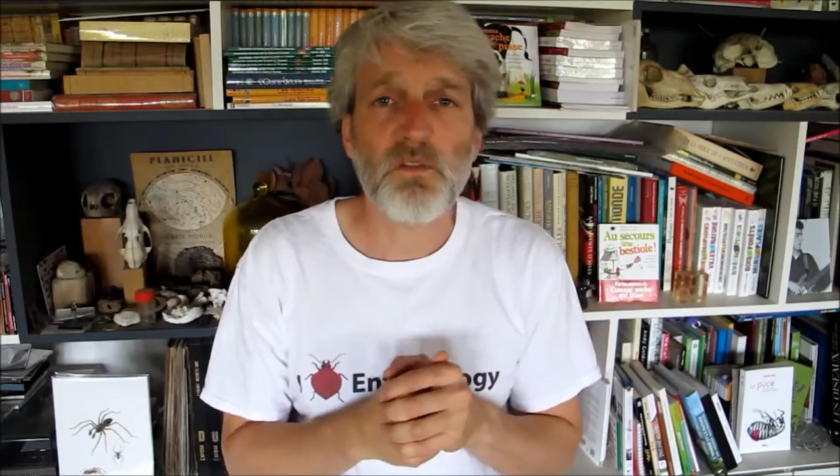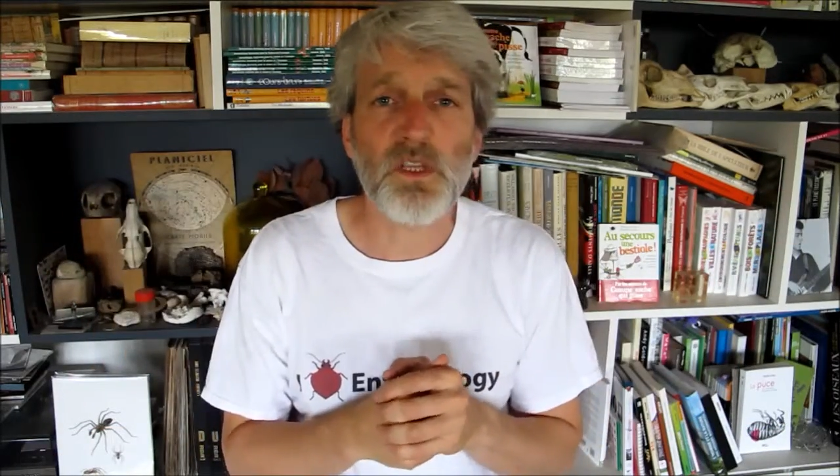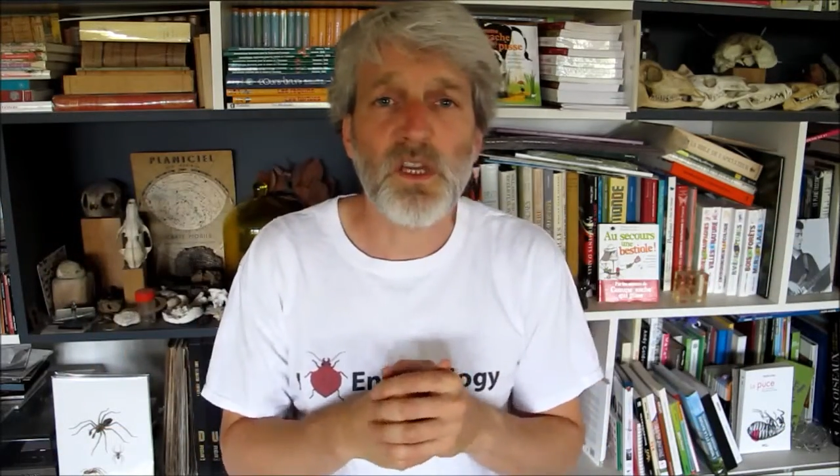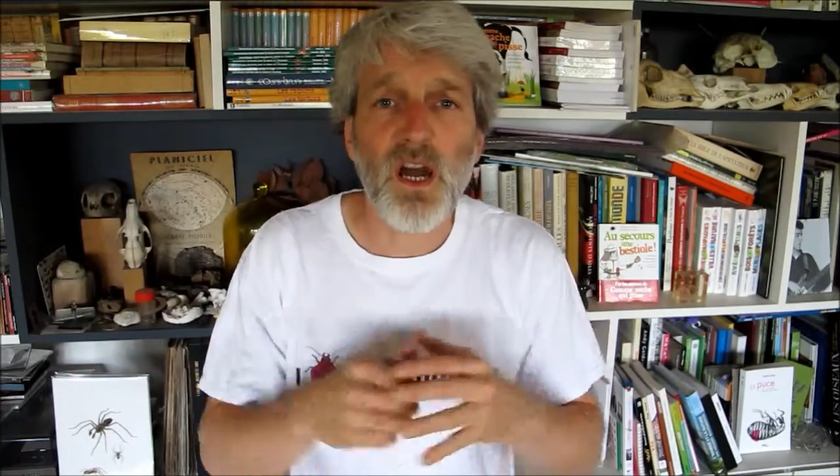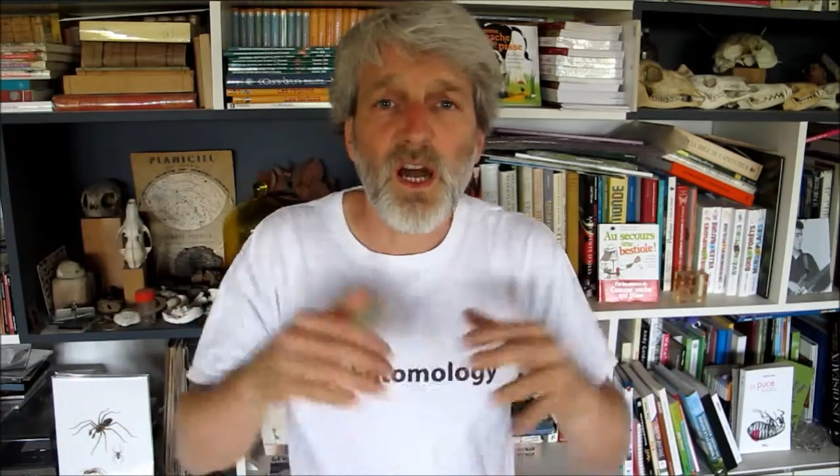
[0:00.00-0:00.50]

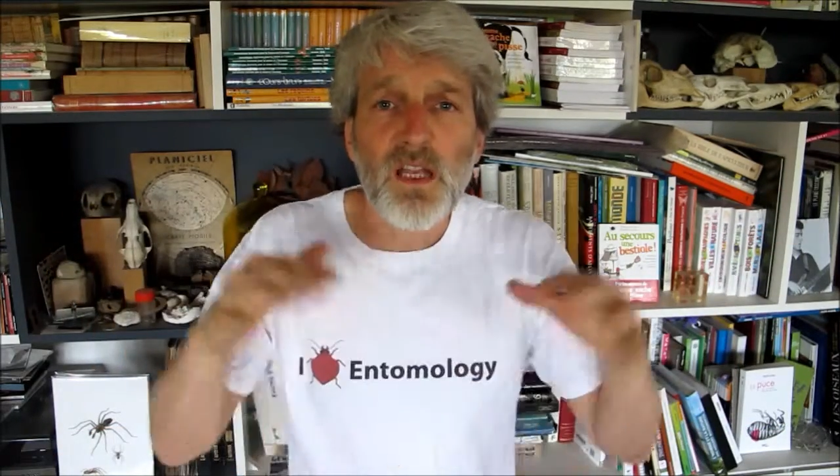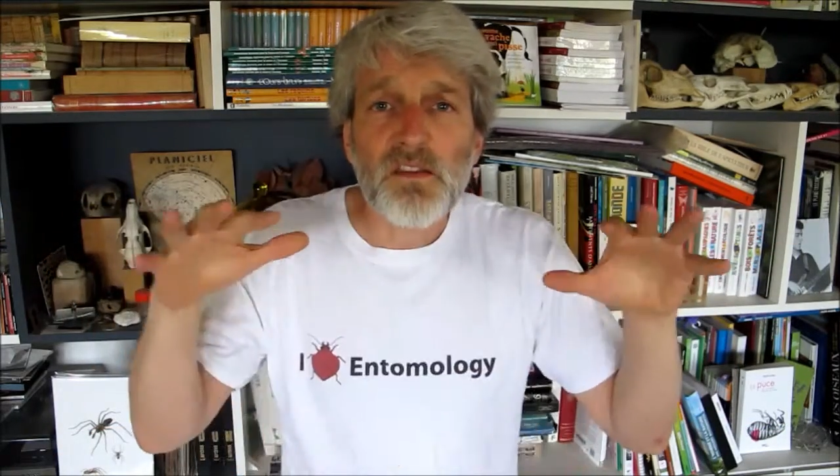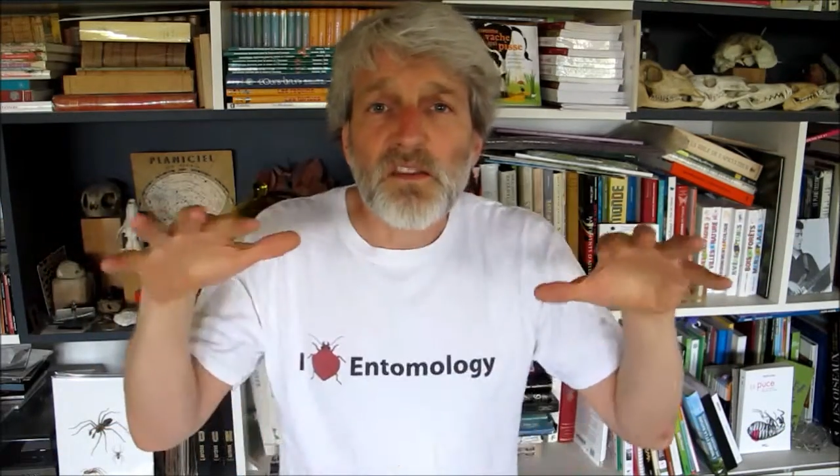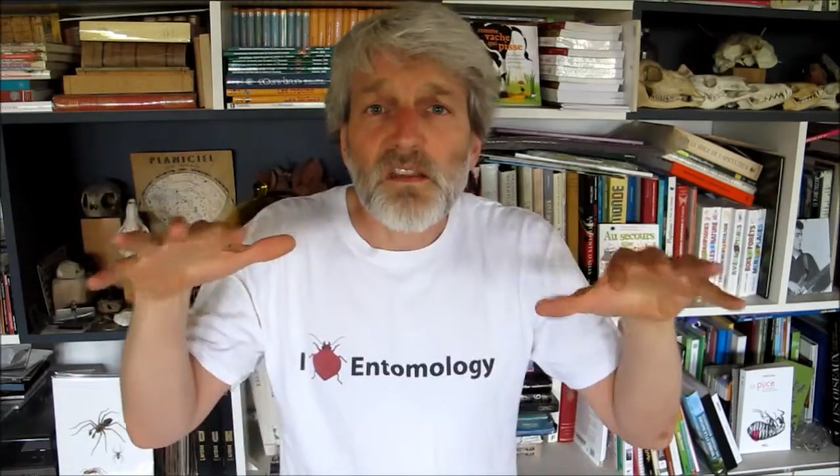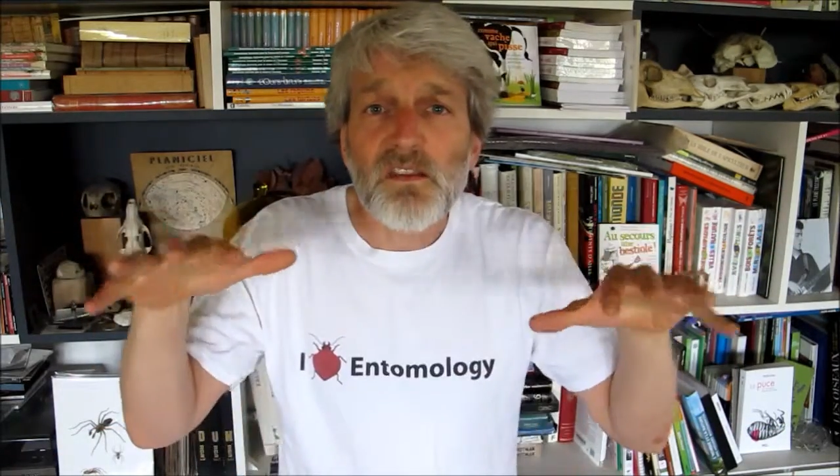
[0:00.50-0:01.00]
dégradent,
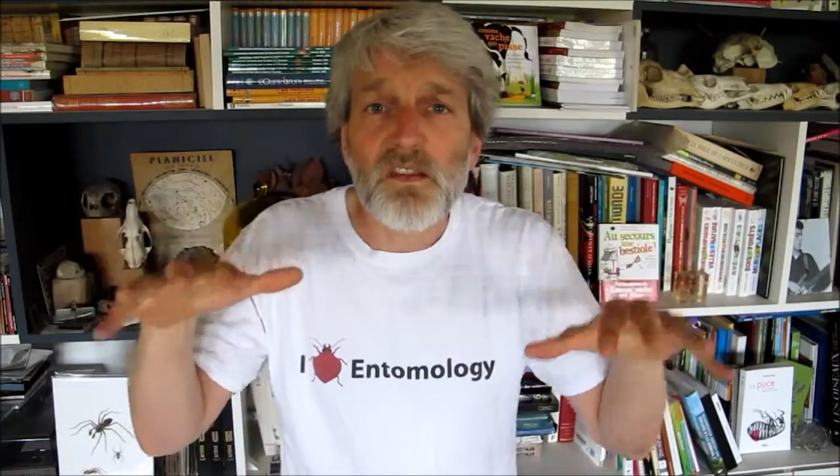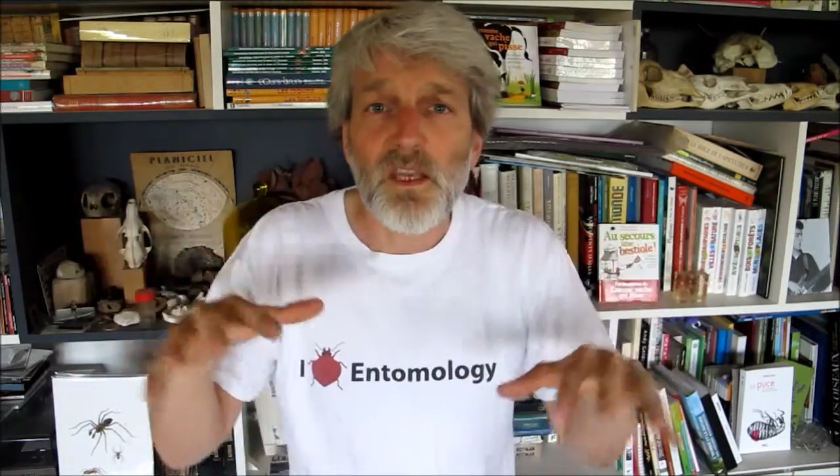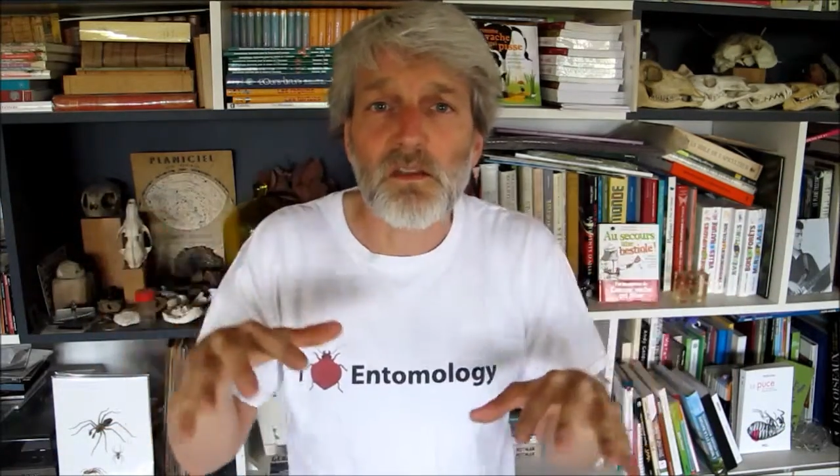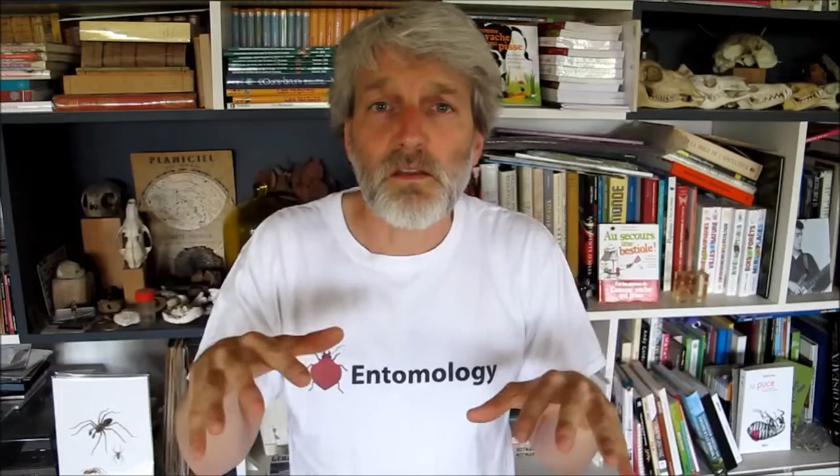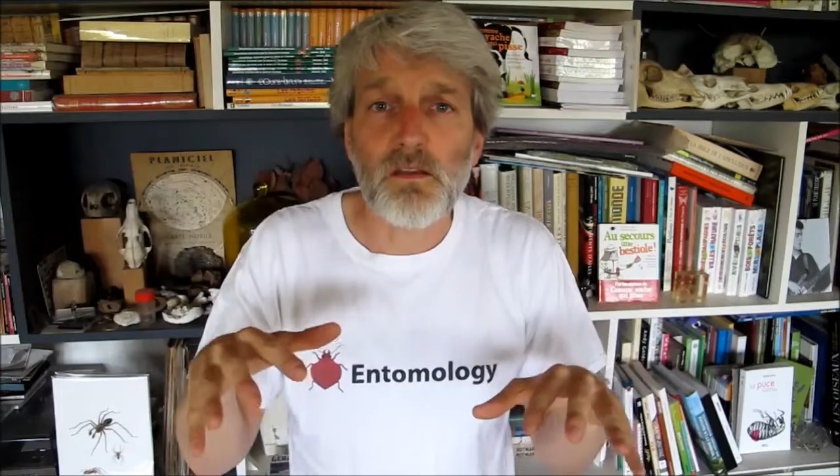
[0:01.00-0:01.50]
les
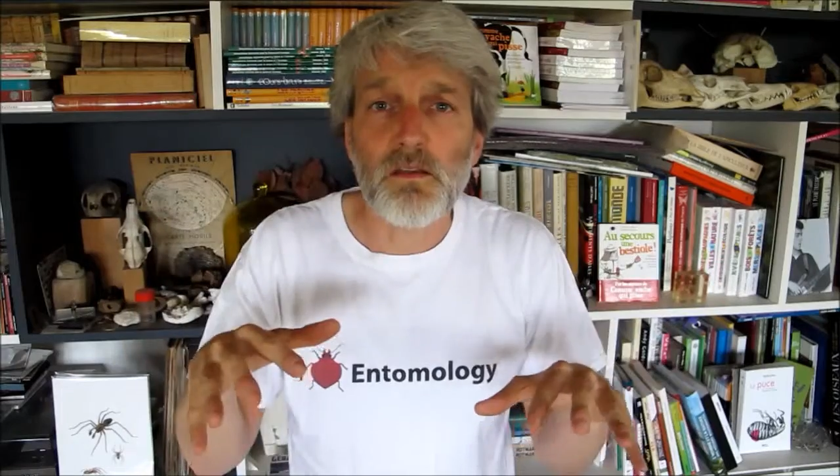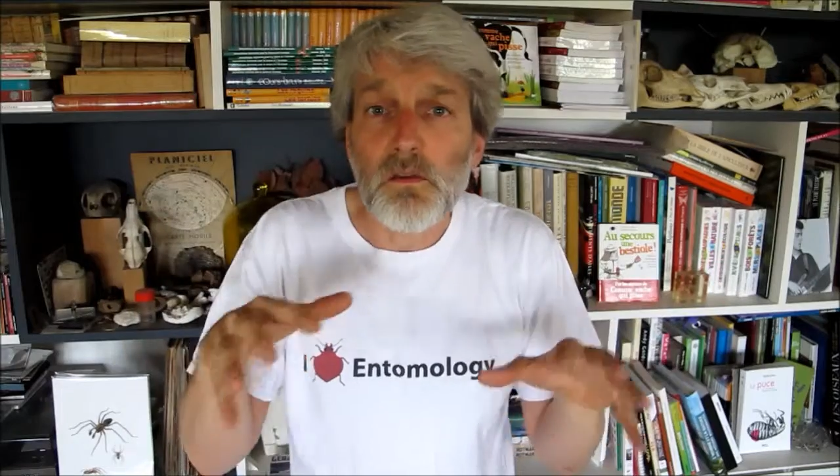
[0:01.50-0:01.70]
insectes